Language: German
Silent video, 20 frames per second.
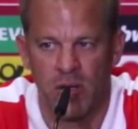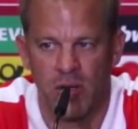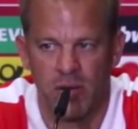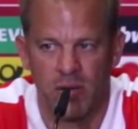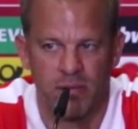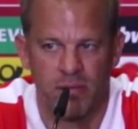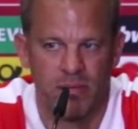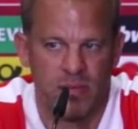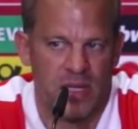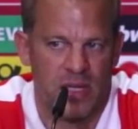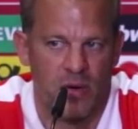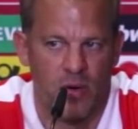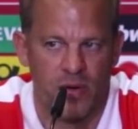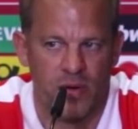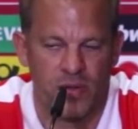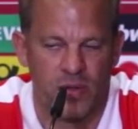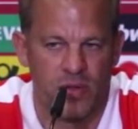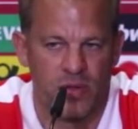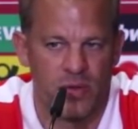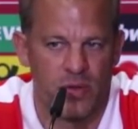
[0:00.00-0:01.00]
Und dann
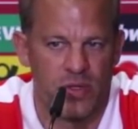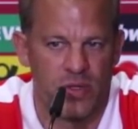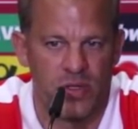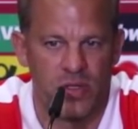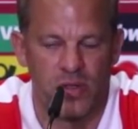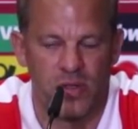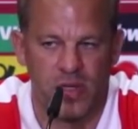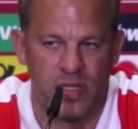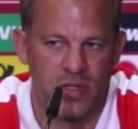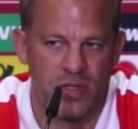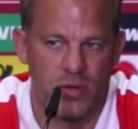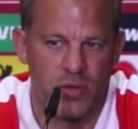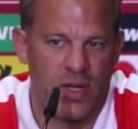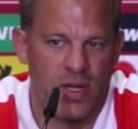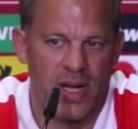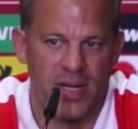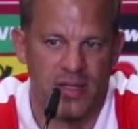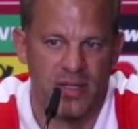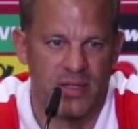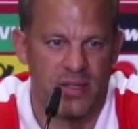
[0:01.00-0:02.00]
läufst du in so eine Situation
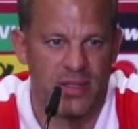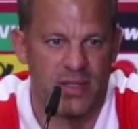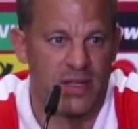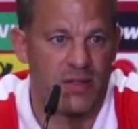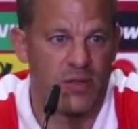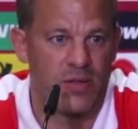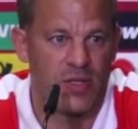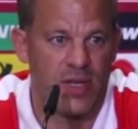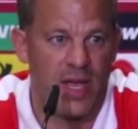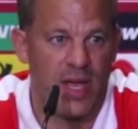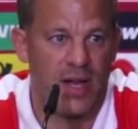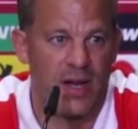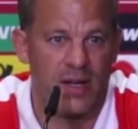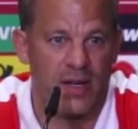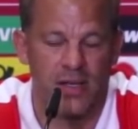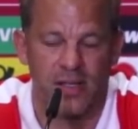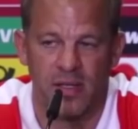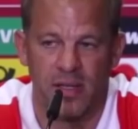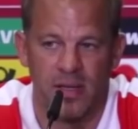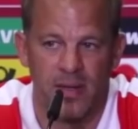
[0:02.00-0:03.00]
rein. Es ist natürlich
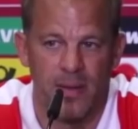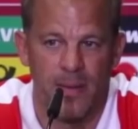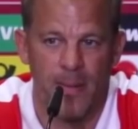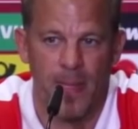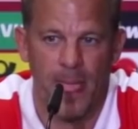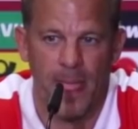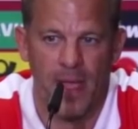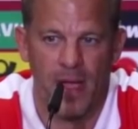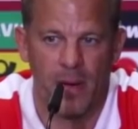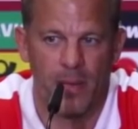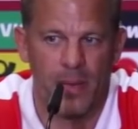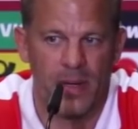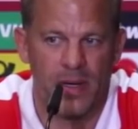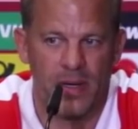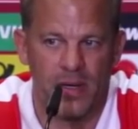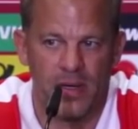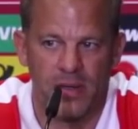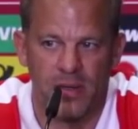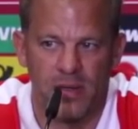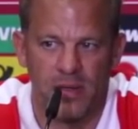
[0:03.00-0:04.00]
ärgerlich.
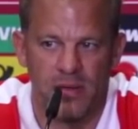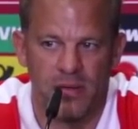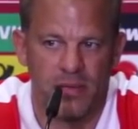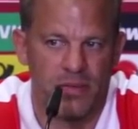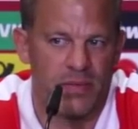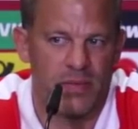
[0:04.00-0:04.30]
Aber äh,